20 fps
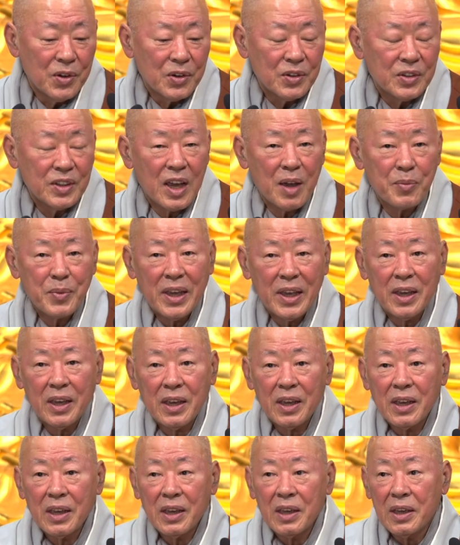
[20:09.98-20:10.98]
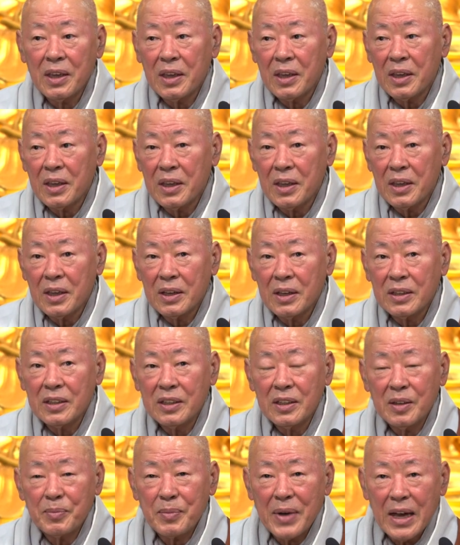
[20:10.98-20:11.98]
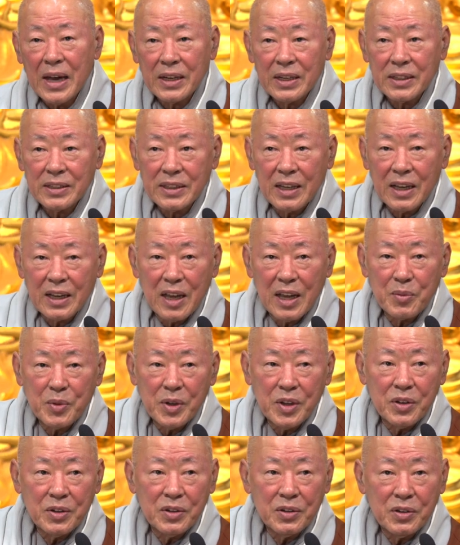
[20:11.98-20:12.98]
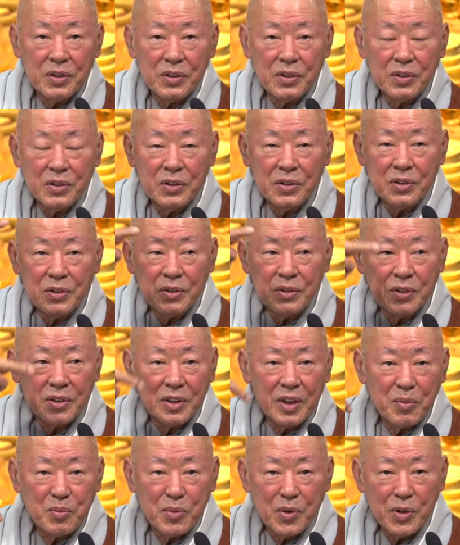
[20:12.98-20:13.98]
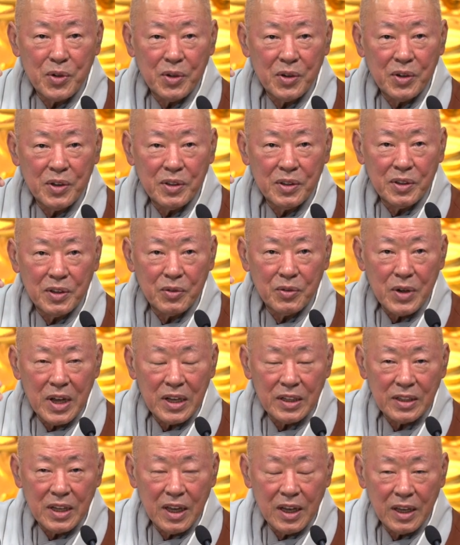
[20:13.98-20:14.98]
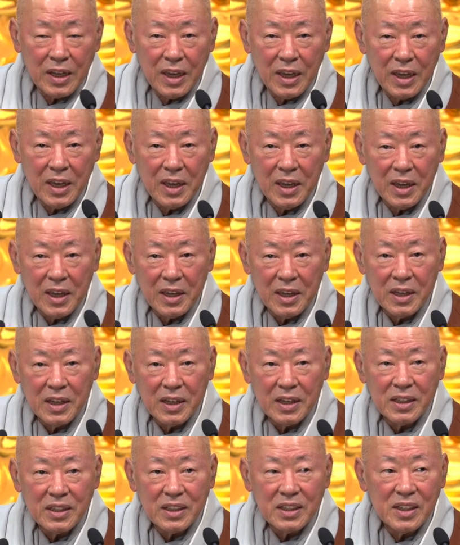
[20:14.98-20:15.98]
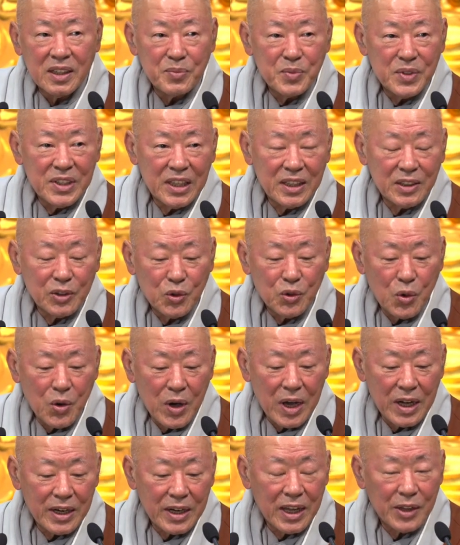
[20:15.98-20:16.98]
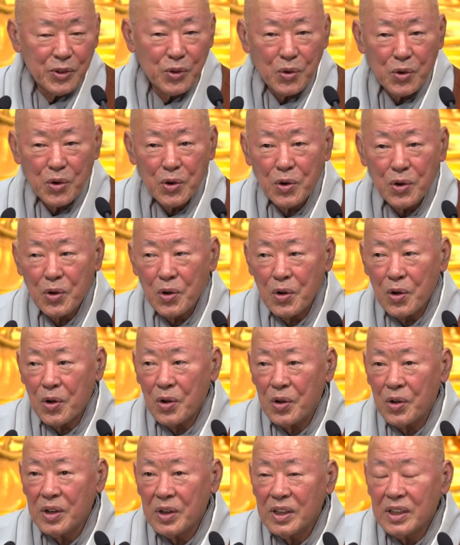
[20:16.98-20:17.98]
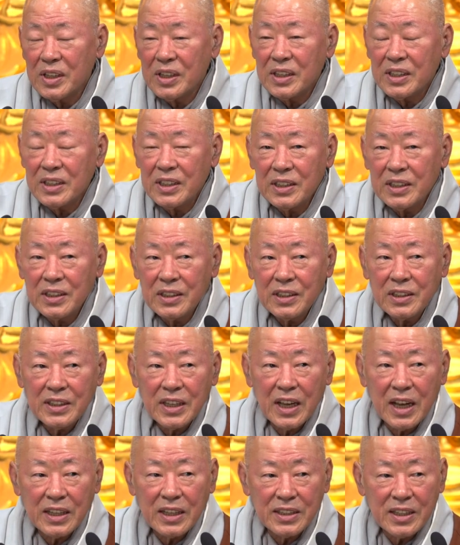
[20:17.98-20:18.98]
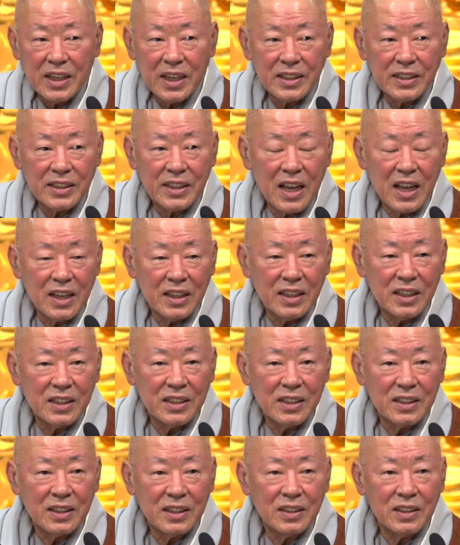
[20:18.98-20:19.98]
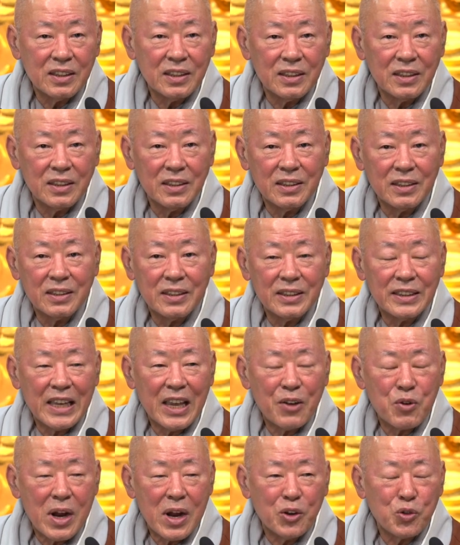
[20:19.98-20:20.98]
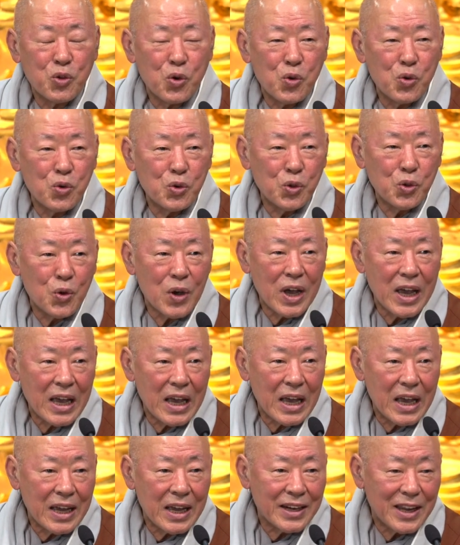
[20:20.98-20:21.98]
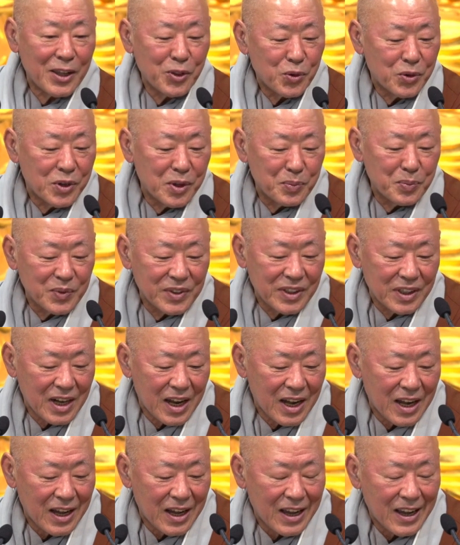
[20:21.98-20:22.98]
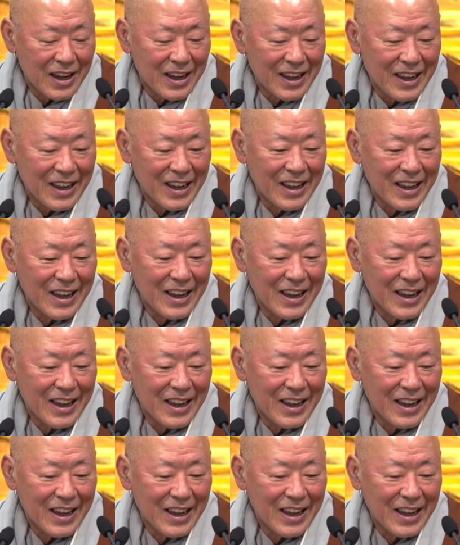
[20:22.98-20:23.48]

그 다음에 그 많은 사람이 이렇게 모여있는 광장에 음식도 하나도 없고 의자, 책상 이런 그 생활 도구도 하나도 없더라.